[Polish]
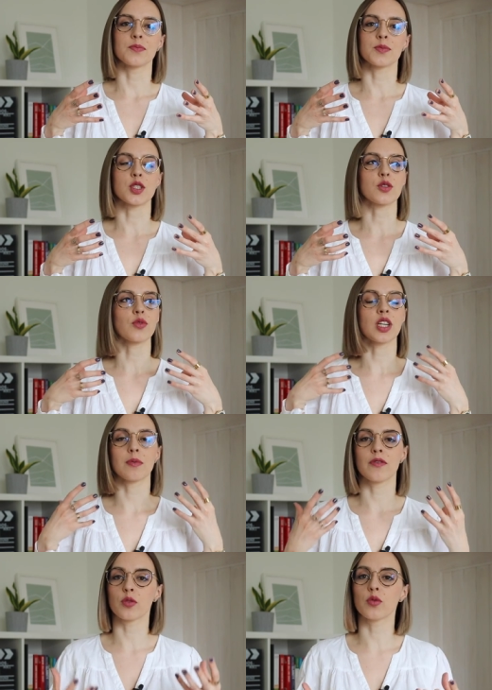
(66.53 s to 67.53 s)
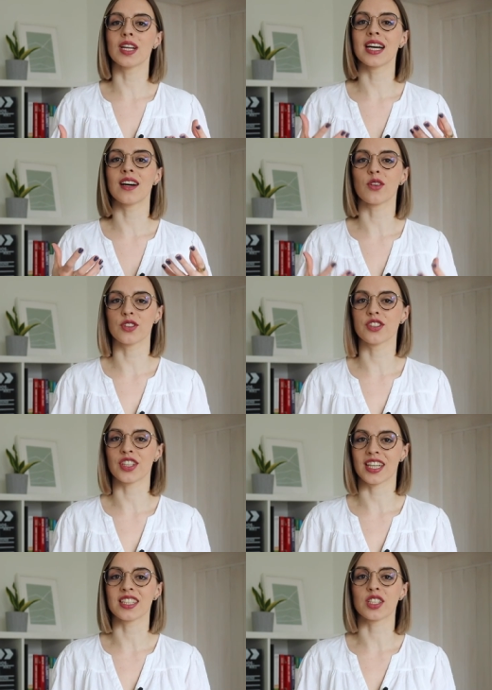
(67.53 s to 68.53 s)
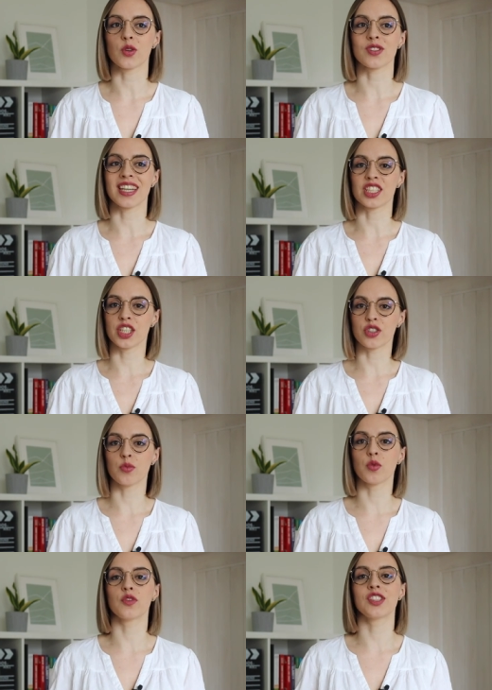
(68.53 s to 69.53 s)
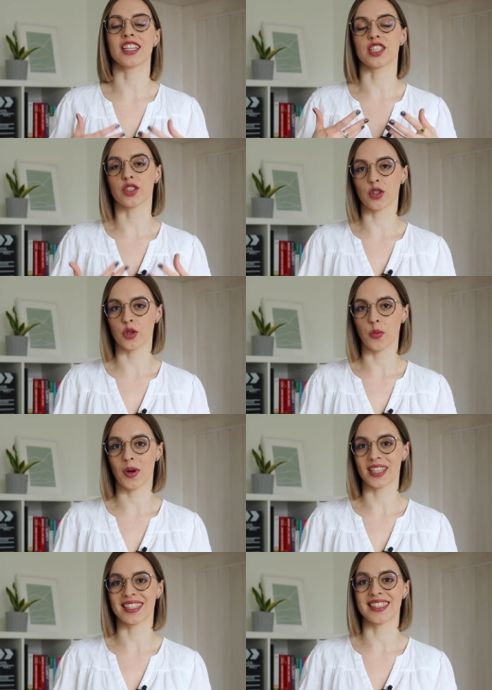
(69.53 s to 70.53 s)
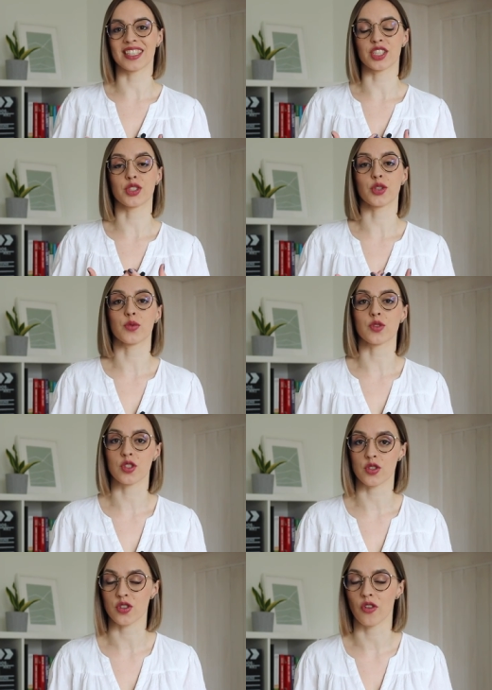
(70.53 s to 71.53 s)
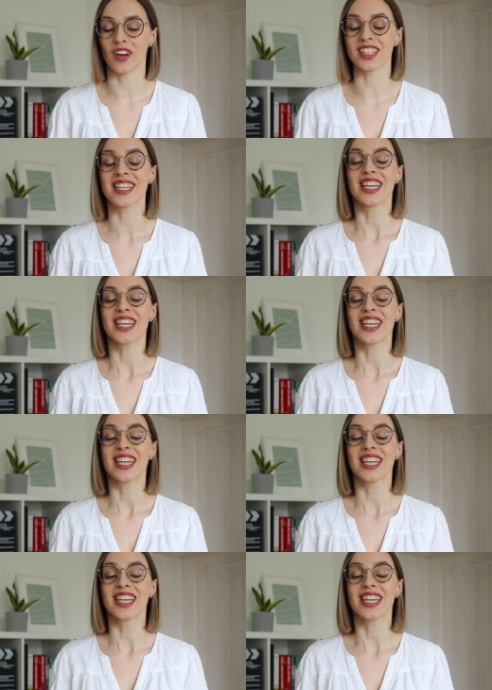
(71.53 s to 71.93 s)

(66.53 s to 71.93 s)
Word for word: przez który chyba w ogóle o diecie keto zaczęto mówić, zaczęto ją badać, zaczęto ją stosować.